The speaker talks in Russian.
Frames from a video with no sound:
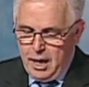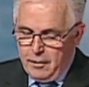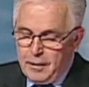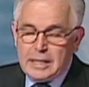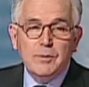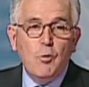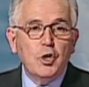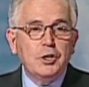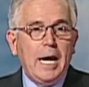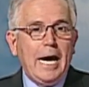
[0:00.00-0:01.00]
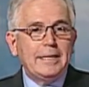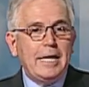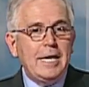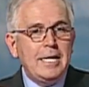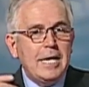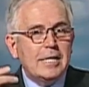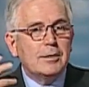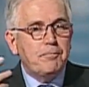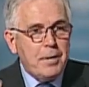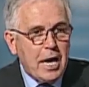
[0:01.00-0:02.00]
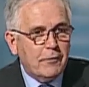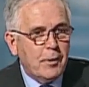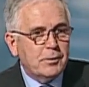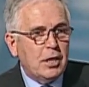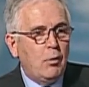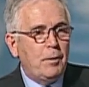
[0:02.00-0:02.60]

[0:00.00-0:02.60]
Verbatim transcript: Возможно, это и есть первый псалом.